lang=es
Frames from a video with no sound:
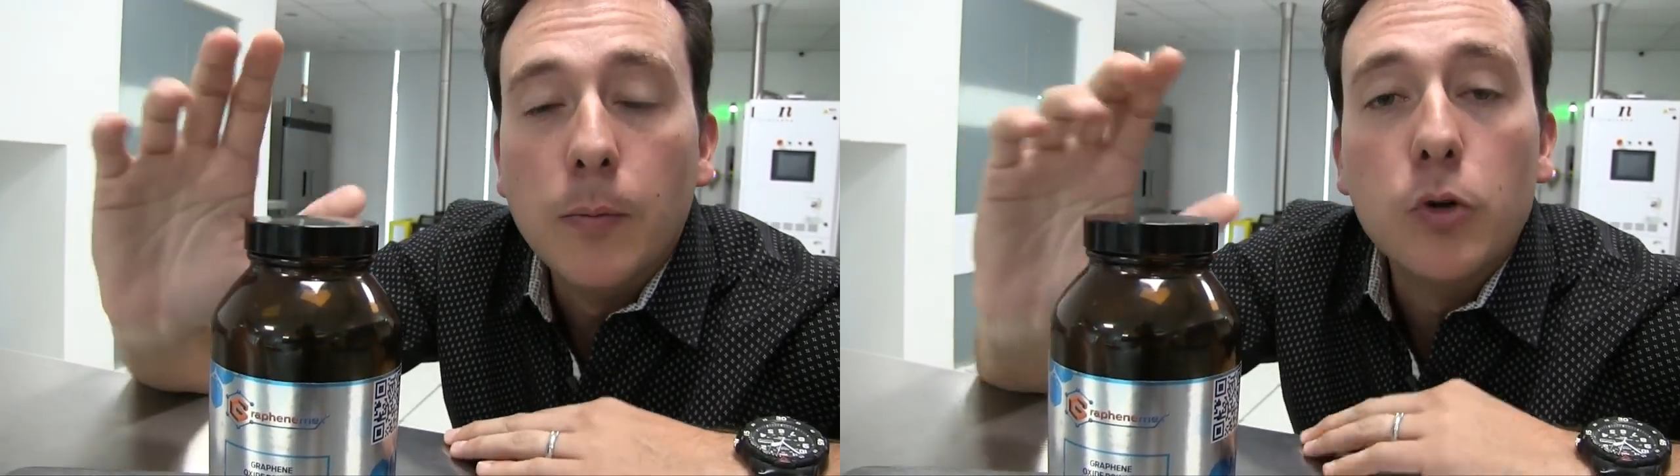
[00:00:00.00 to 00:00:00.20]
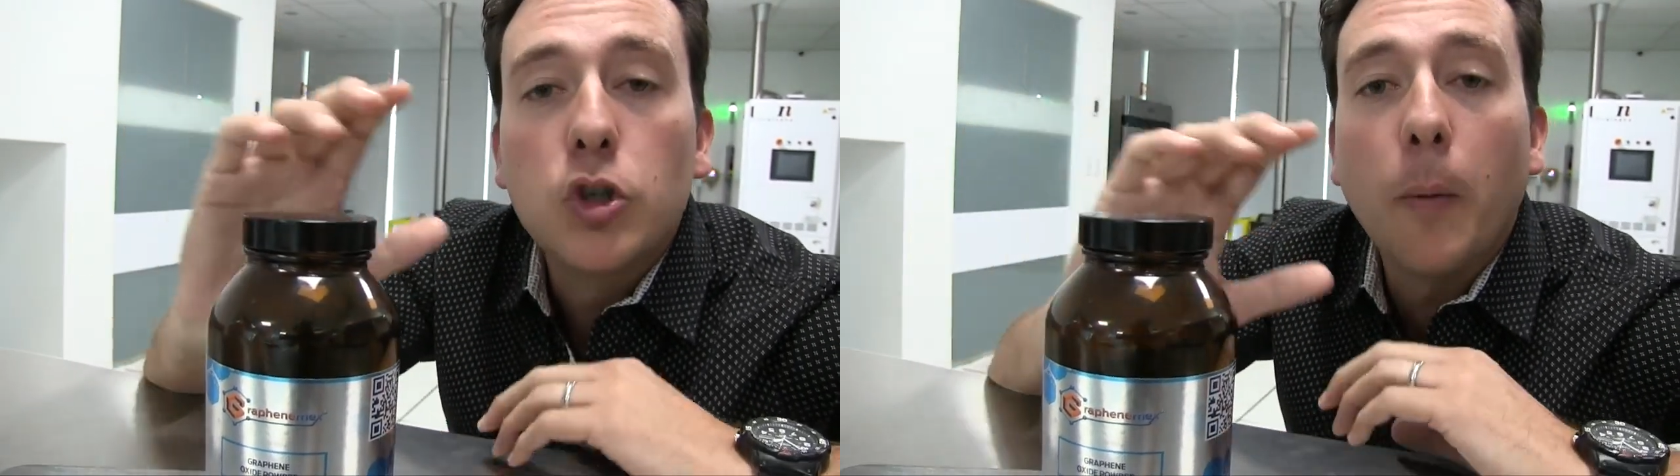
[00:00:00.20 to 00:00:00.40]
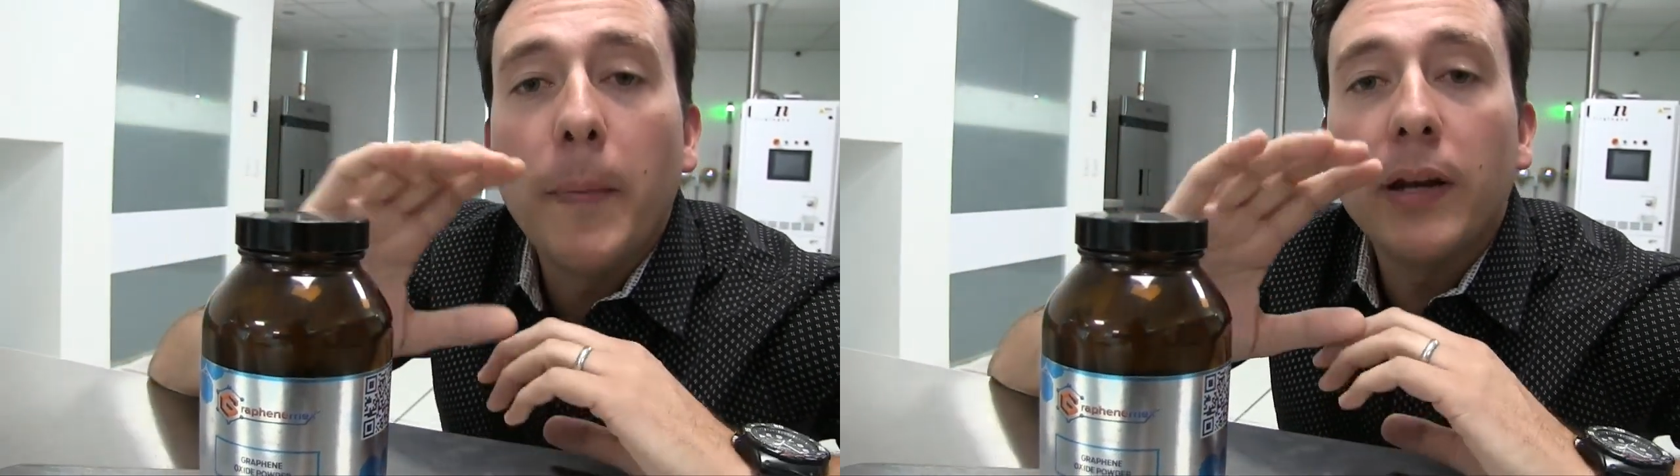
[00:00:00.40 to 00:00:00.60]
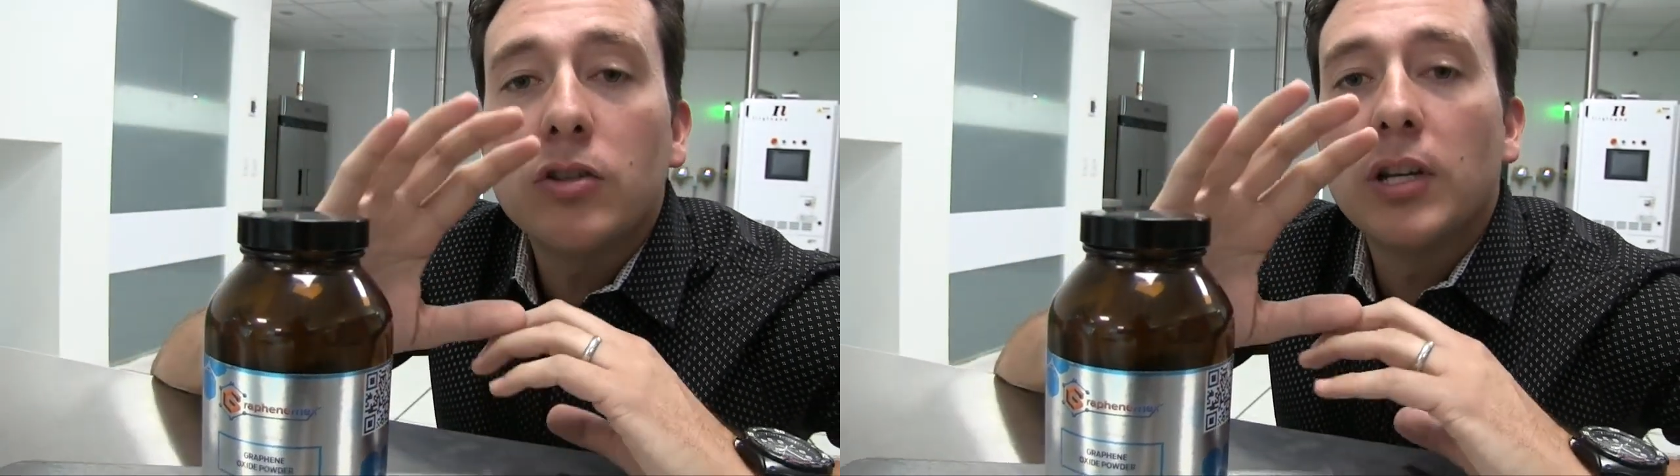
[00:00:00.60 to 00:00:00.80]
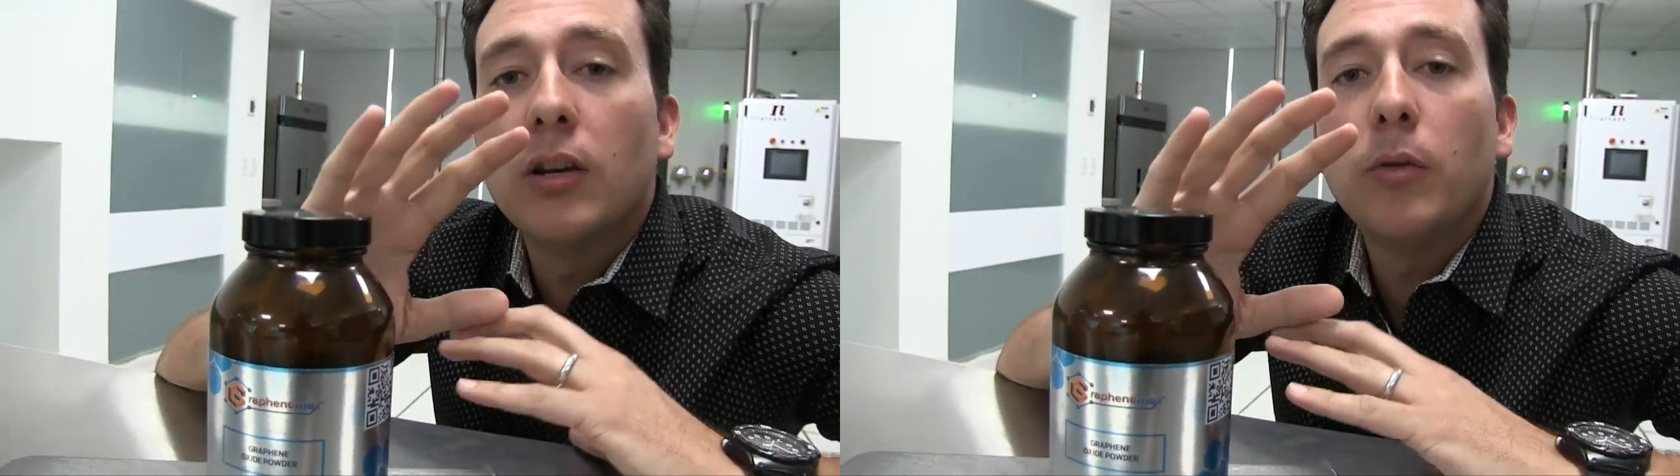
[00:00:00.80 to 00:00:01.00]
mucho
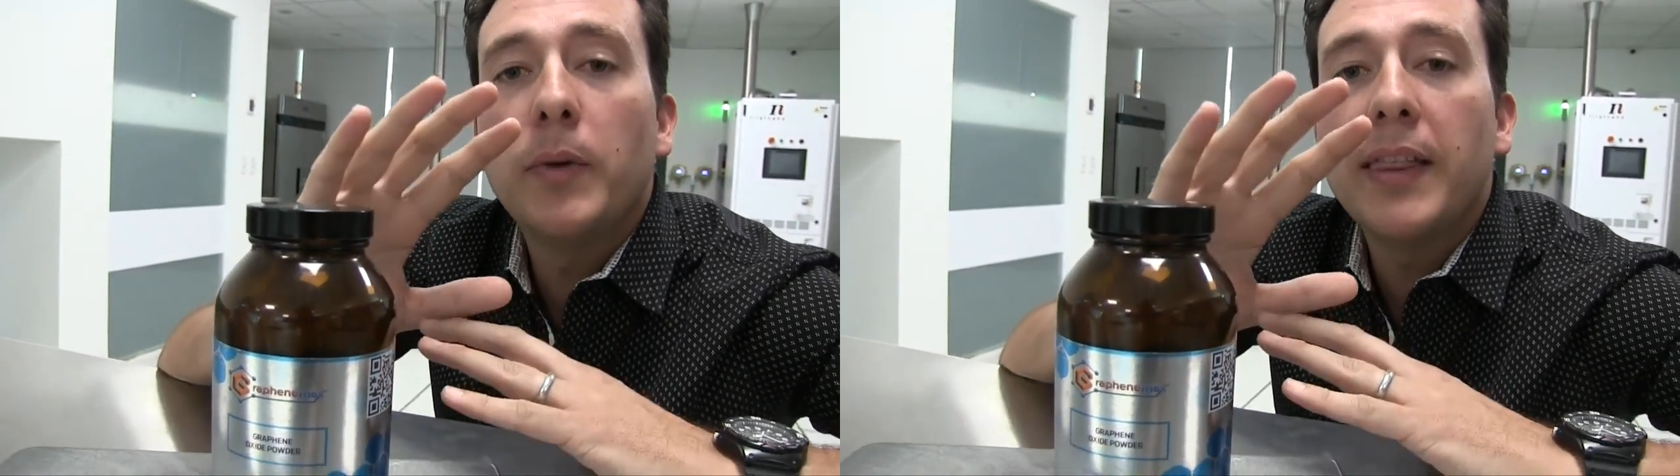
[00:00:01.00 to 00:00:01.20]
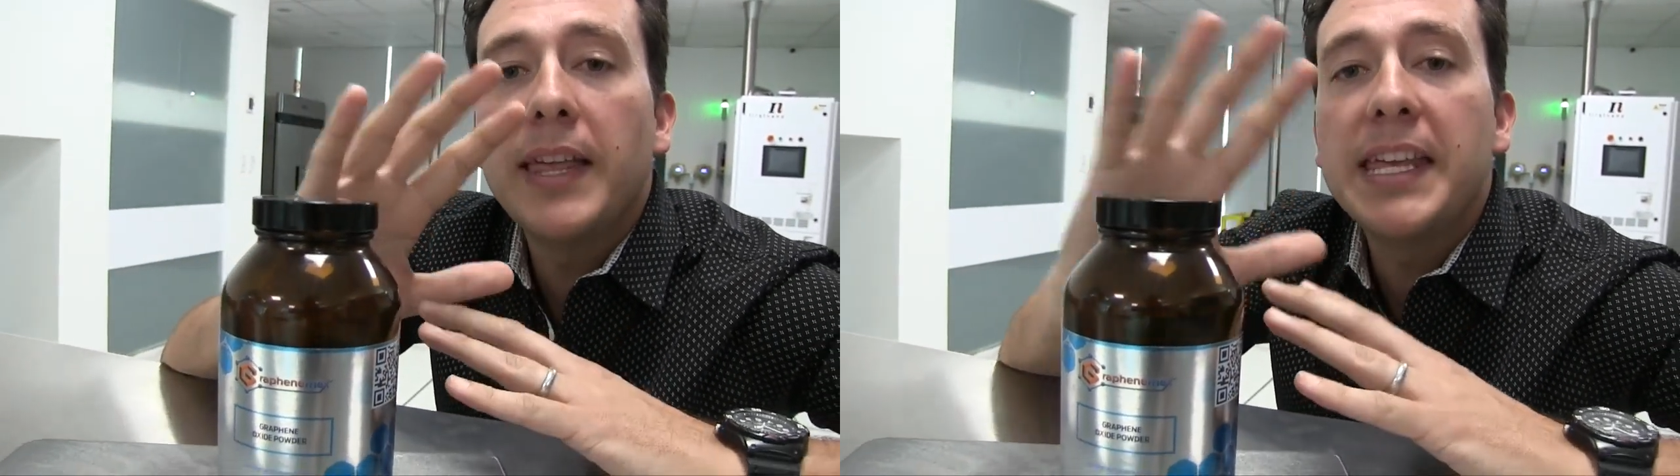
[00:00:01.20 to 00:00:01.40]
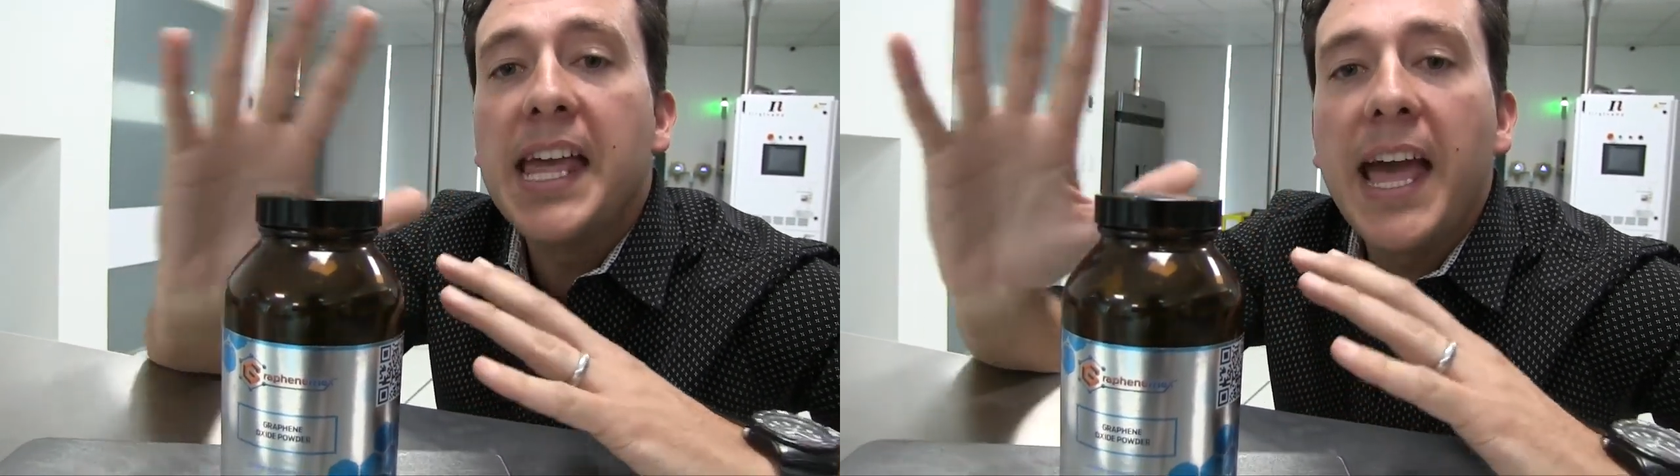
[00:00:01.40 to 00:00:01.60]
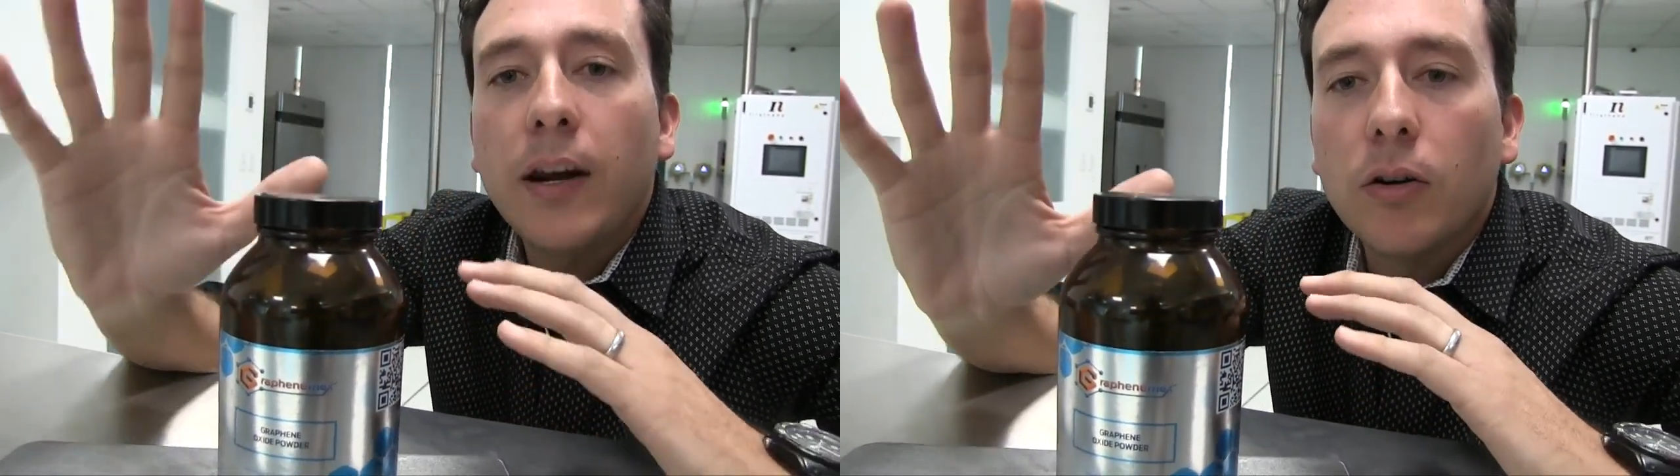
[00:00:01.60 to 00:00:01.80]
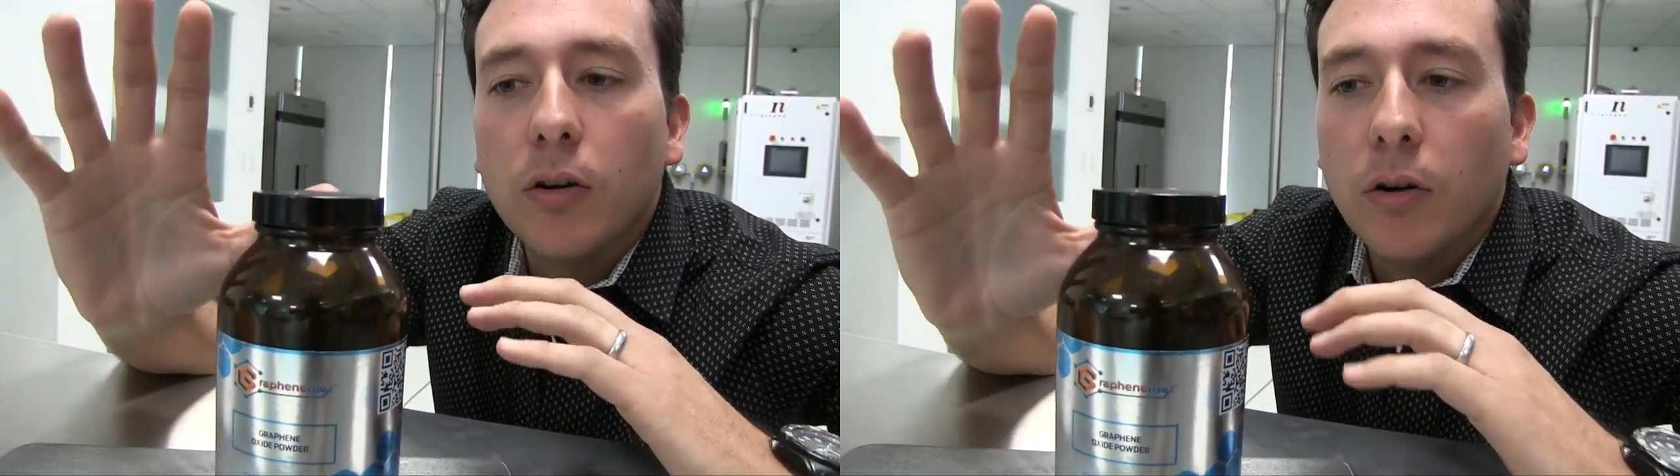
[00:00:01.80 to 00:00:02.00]
menos el hombre de
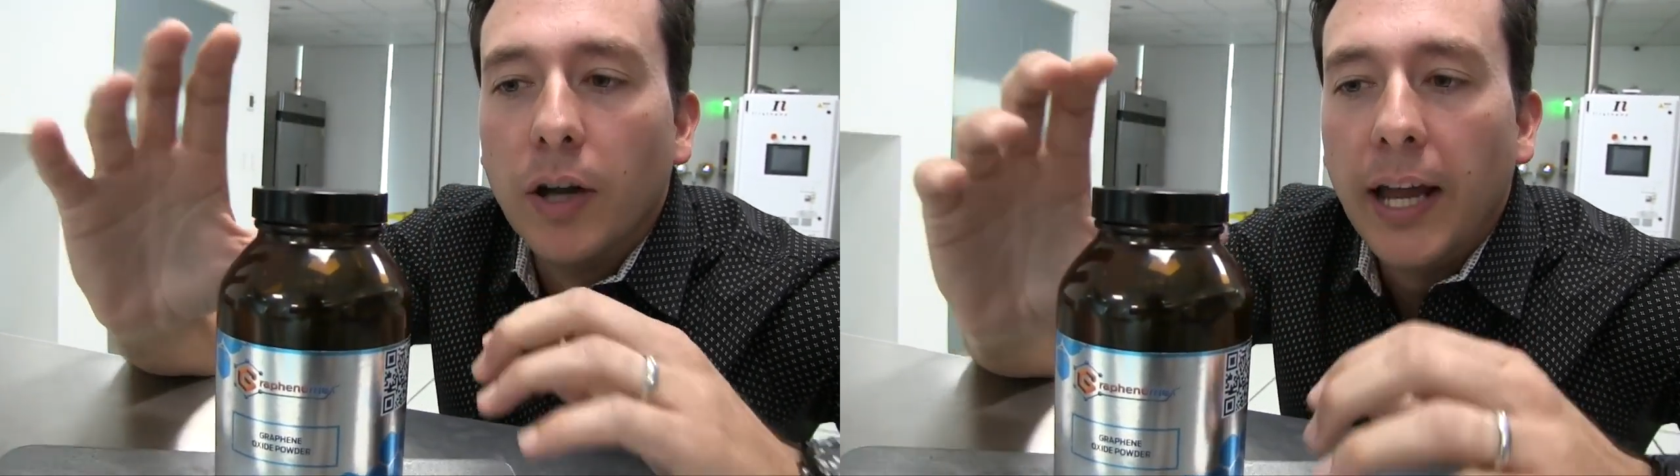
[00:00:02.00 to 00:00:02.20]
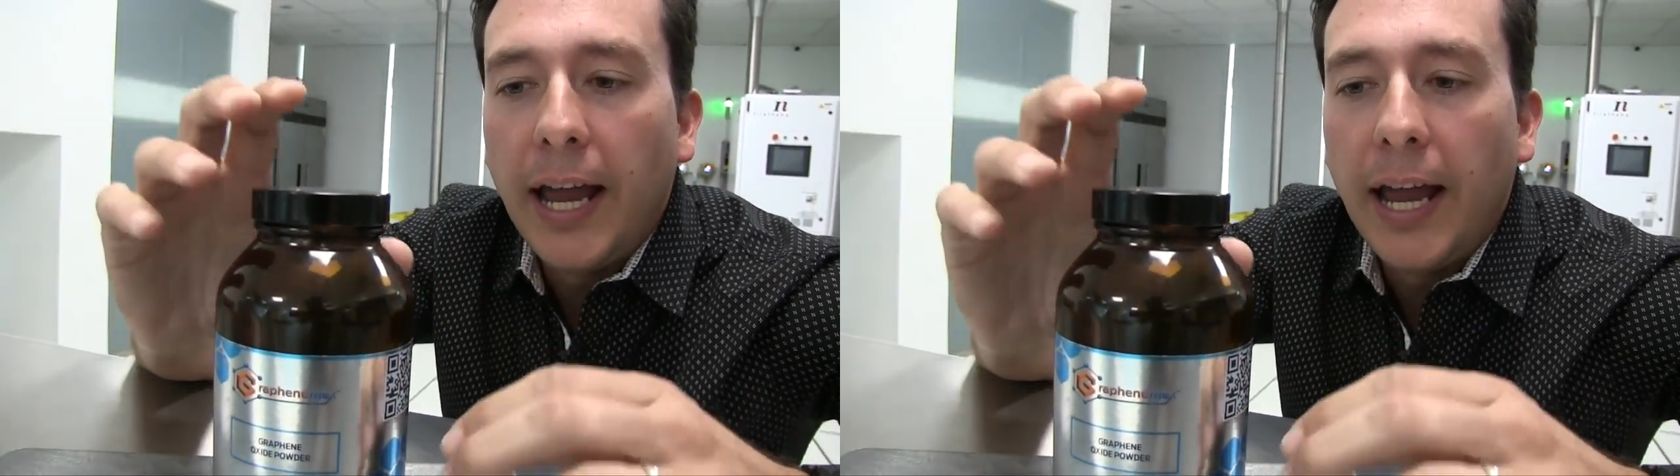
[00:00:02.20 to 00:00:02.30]
hierro,